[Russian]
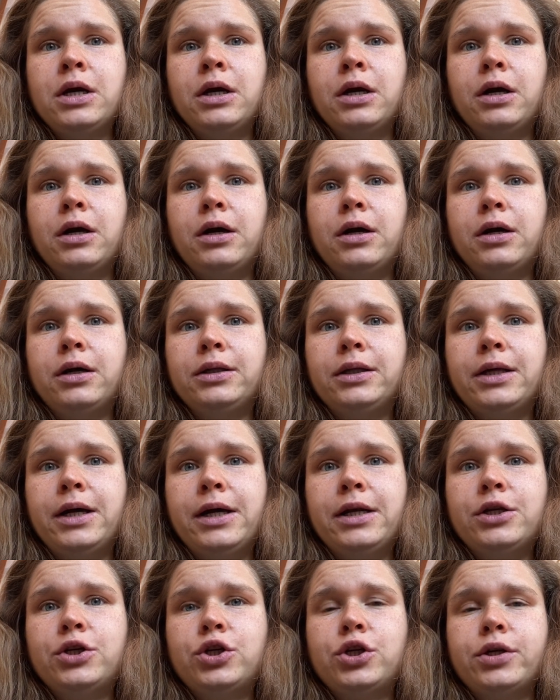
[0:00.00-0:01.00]
А,
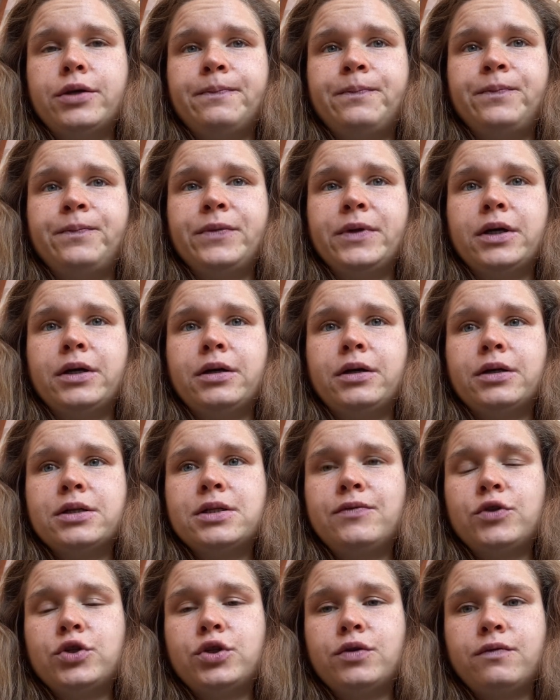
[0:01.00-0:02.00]
дальше,
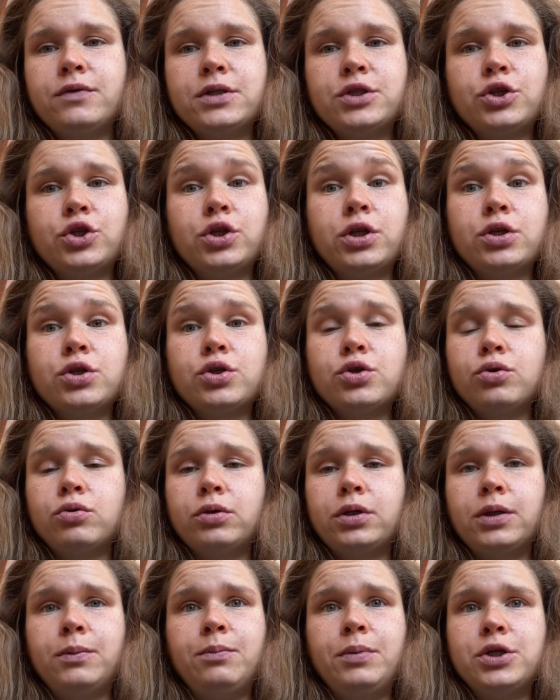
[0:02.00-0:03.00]
свежевыжатые
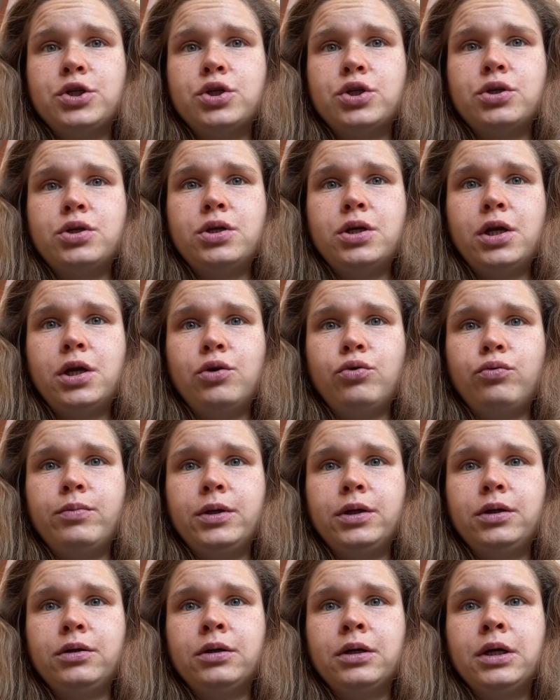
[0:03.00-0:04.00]
соки печень не
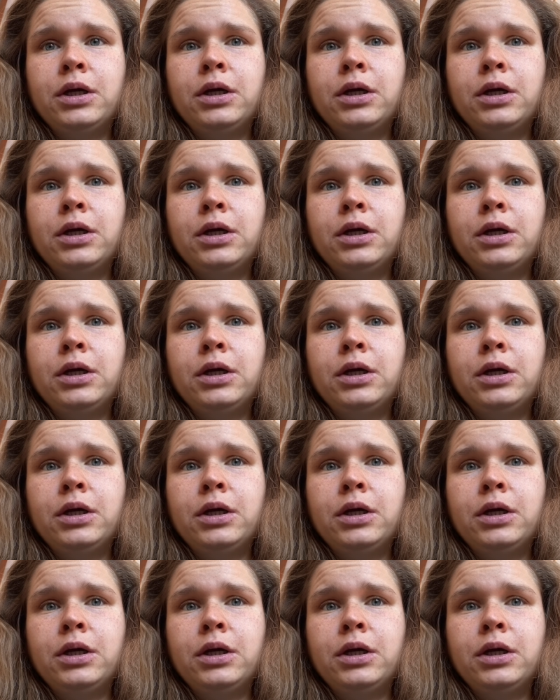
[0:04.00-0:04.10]
любит.